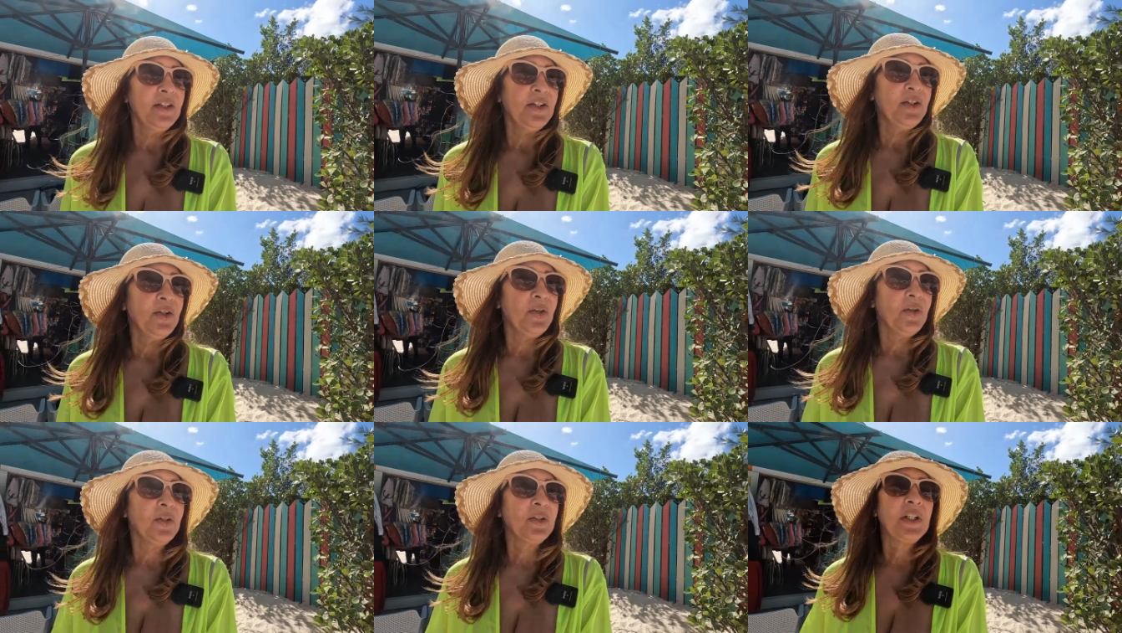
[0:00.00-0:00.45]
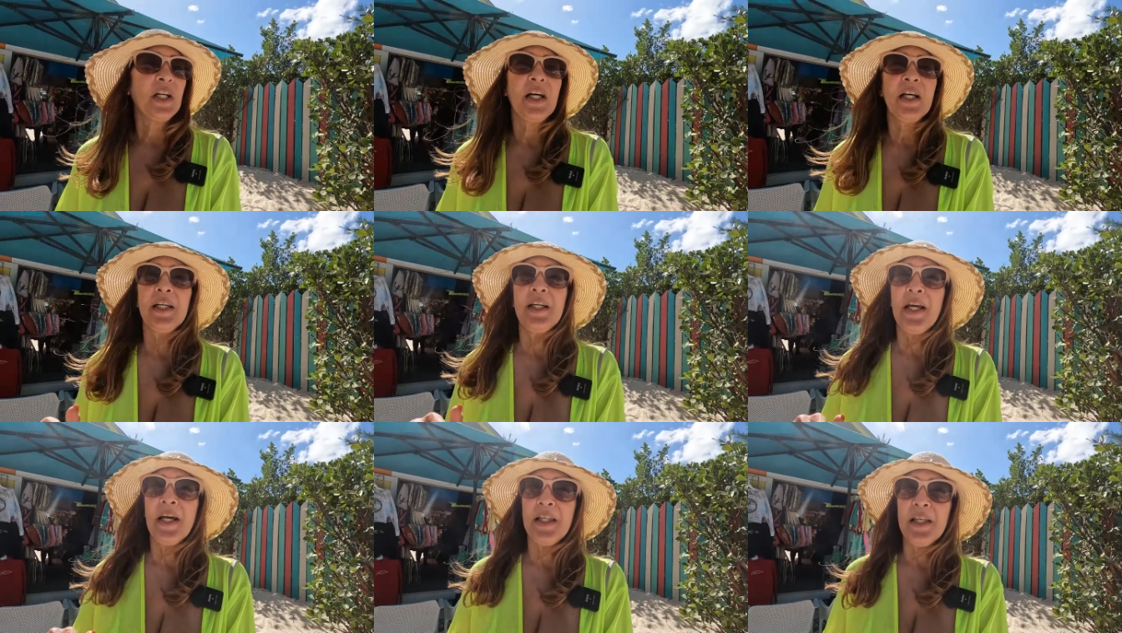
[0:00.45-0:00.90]
yo
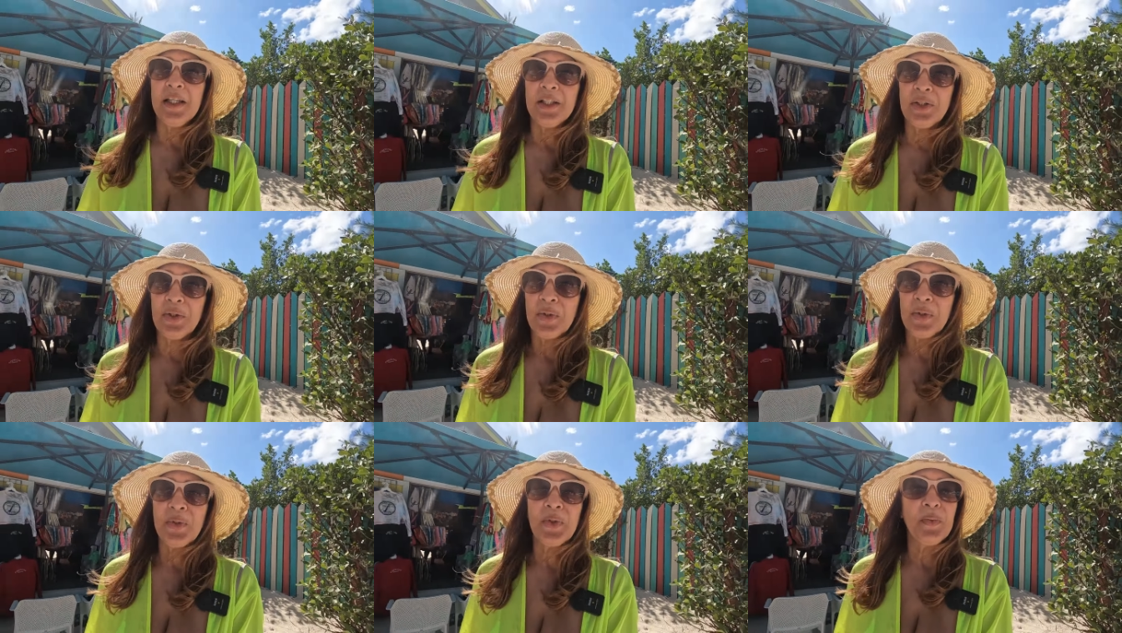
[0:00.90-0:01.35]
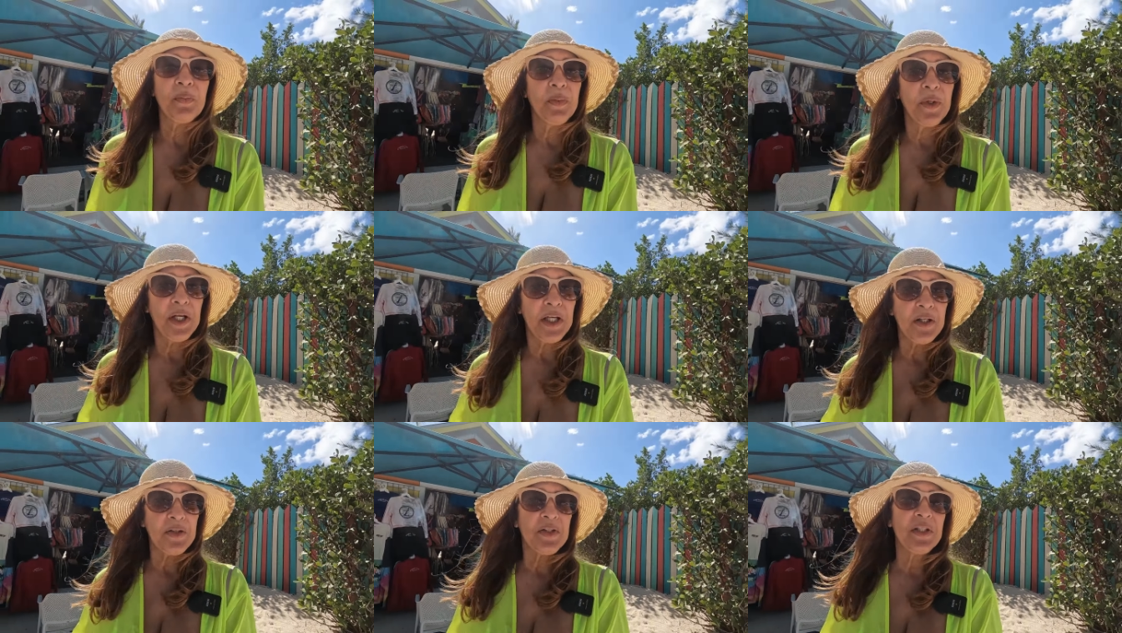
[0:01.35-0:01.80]
traería de todo,
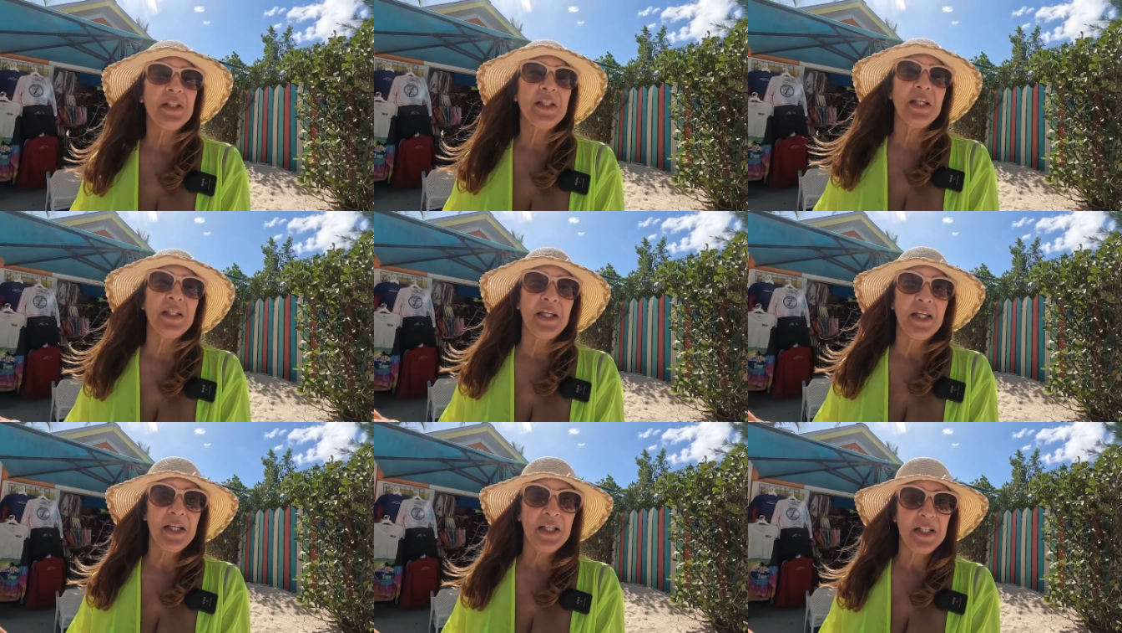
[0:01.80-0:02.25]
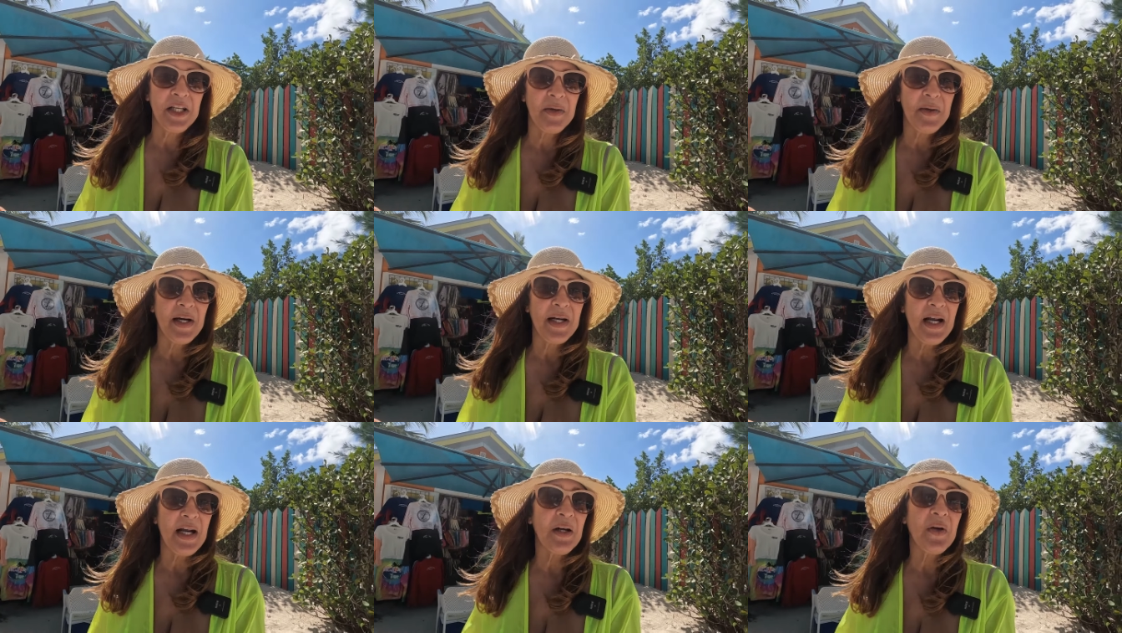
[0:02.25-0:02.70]
pero si se quieren
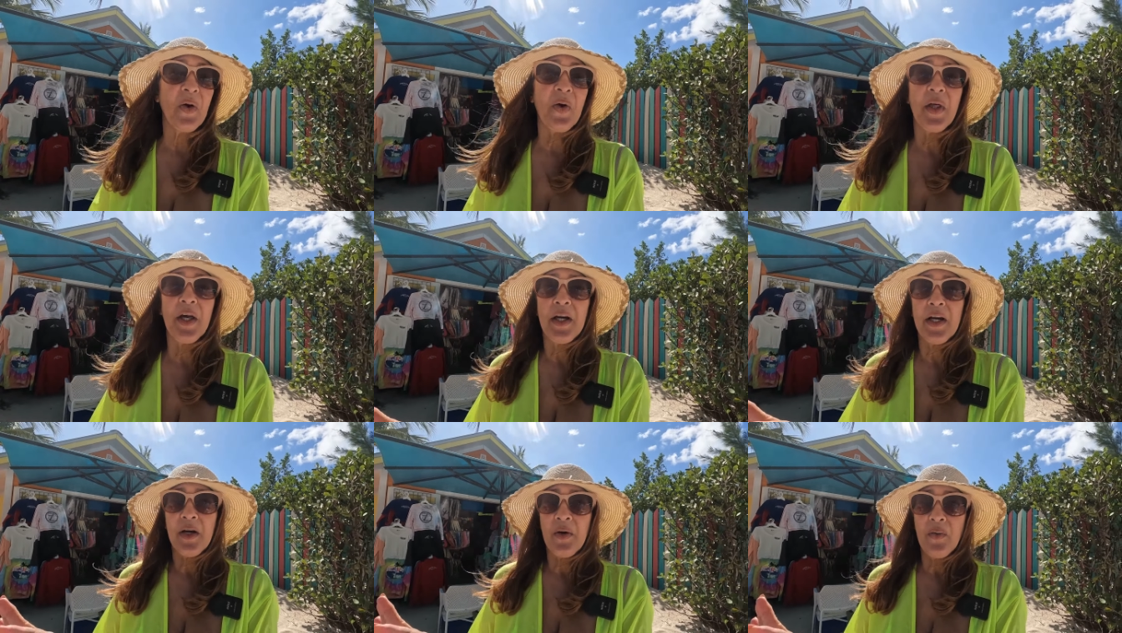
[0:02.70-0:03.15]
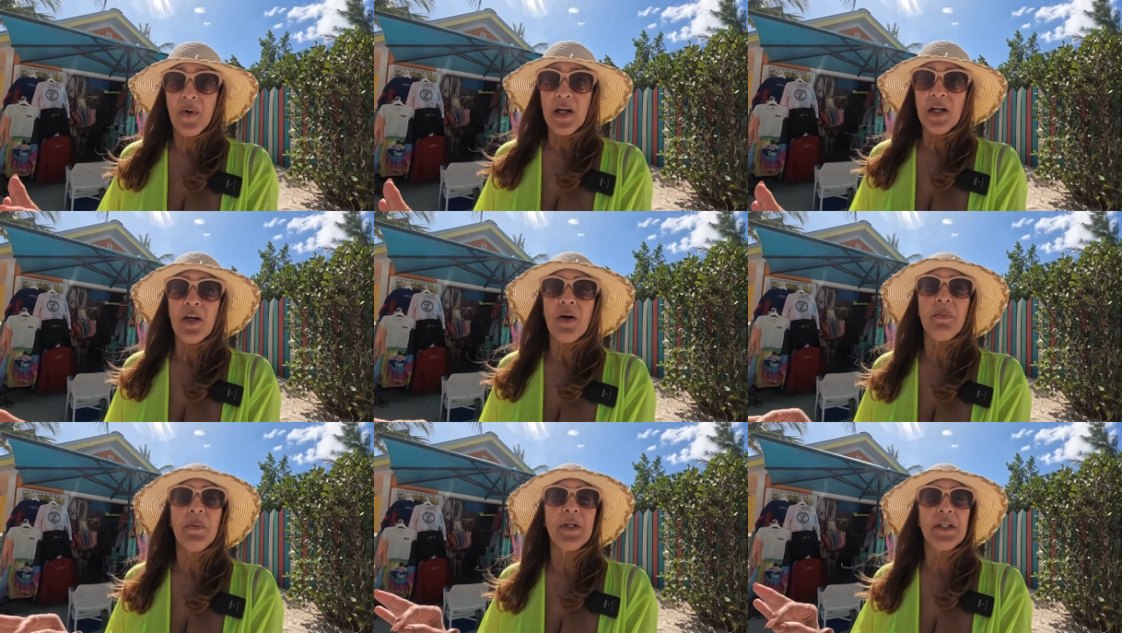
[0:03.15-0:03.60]
llevar algo de recuerdo,